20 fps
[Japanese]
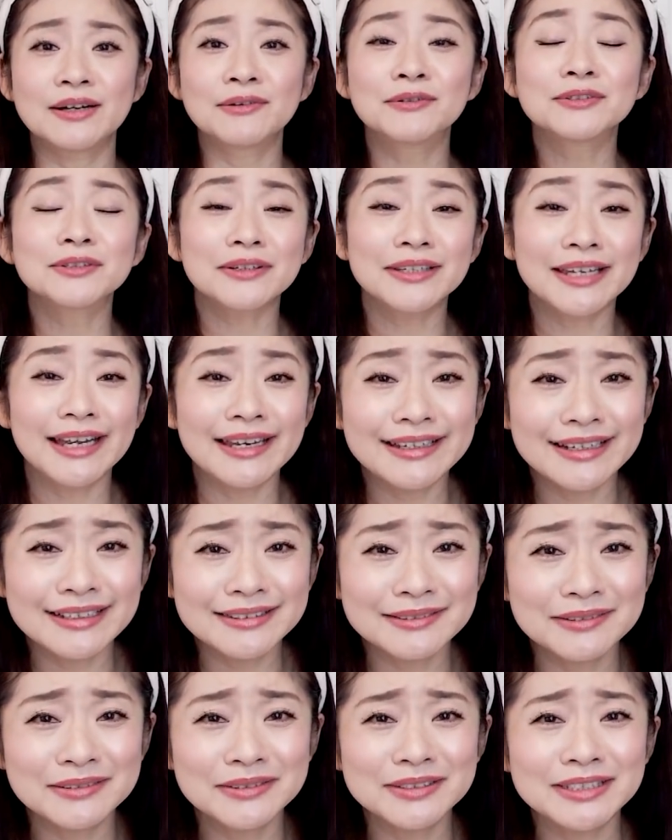本当にありが
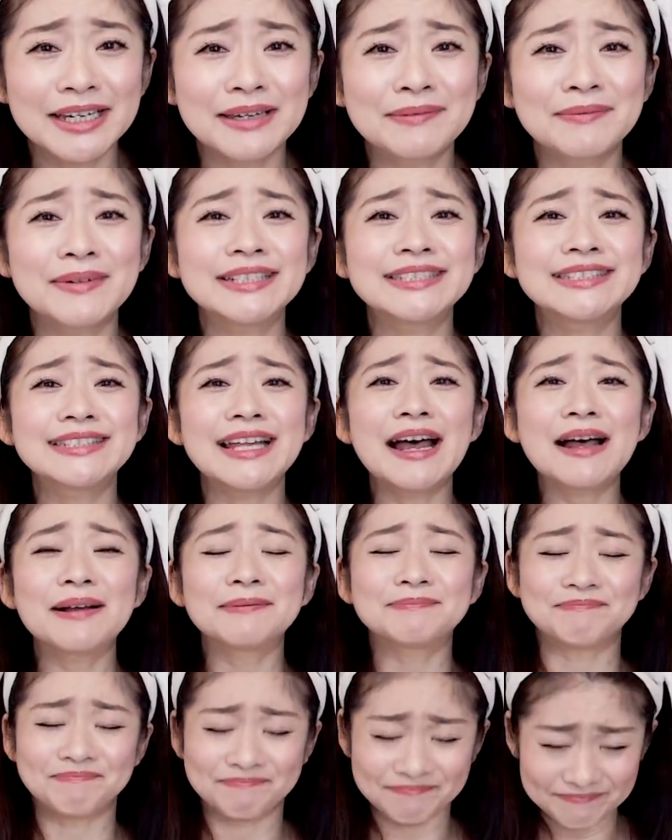とうございまし
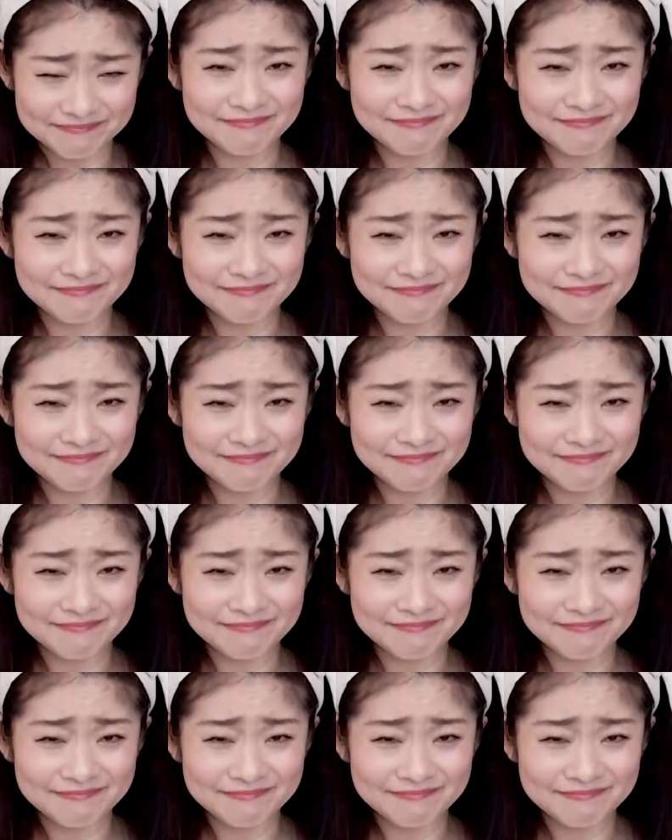た。